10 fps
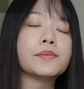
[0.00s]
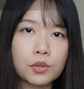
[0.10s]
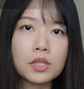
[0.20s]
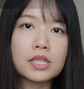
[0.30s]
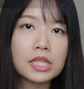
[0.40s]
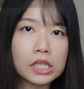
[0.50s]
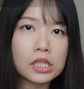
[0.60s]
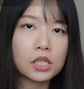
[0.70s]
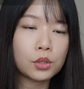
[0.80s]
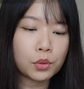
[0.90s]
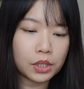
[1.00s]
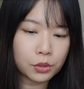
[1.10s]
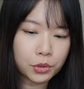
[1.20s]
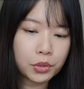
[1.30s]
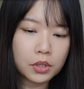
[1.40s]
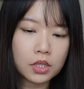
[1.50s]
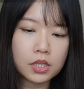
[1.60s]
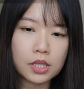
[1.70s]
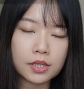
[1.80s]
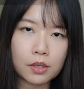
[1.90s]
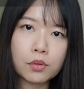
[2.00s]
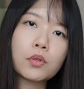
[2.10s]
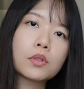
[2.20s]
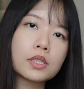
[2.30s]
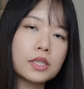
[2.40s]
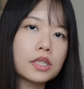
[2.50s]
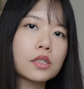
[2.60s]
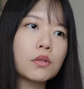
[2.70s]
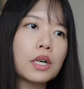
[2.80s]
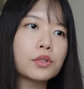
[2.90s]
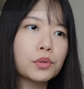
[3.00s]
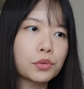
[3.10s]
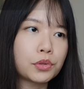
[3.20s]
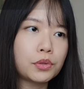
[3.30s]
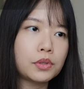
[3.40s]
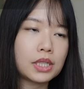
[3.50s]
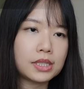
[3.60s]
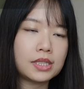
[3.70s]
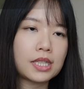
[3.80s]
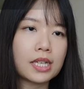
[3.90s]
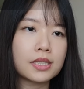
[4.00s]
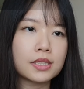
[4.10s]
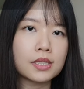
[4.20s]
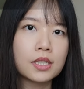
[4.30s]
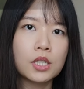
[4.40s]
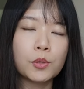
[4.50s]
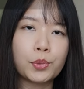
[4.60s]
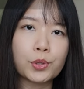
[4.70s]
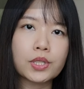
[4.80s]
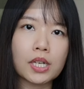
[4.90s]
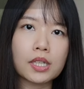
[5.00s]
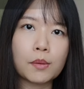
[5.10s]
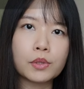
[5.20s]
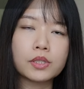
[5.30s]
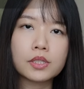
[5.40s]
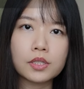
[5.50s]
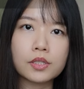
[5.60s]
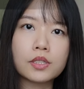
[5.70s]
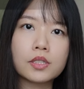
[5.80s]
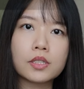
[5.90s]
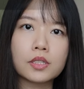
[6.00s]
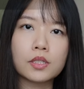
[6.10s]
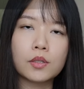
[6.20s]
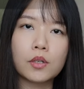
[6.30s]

所以建议呢，如果要去这些Telco的店的话，就去那些它的，比如讲他们正式的